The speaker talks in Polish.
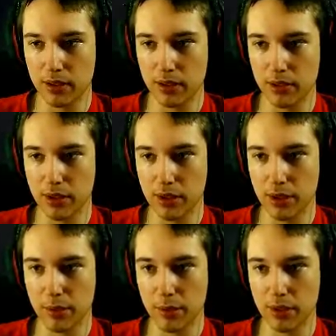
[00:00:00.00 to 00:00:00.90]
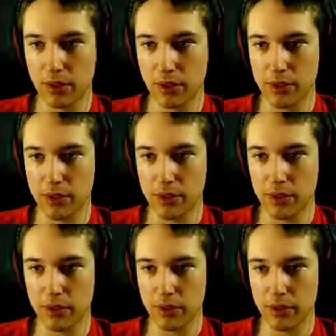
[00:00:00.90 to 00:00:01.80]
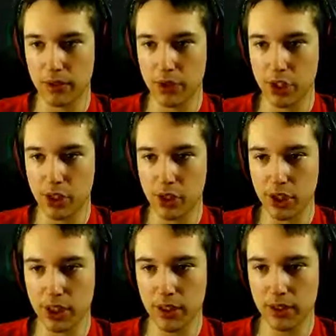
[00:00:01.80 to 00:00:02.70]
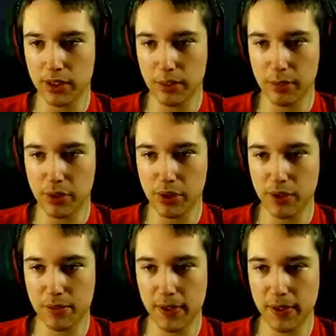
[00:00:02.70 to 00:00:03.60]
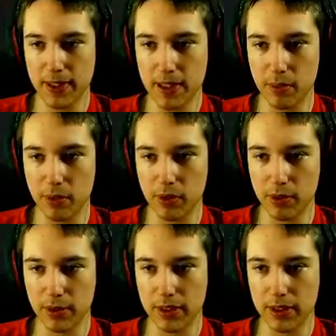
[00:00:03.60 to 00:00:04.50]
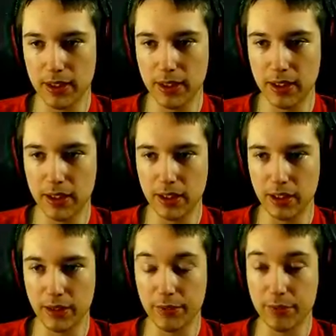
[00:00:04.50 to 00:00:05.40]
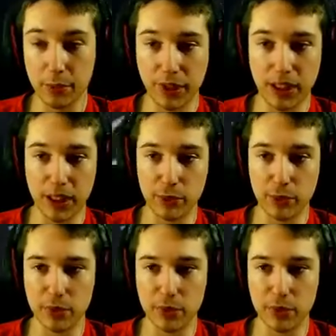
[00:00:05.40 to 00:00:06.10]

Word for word: Do czego mamy dojść? Do rzeczki. Tam będzie rozbity samolot. E, w sumie kadłub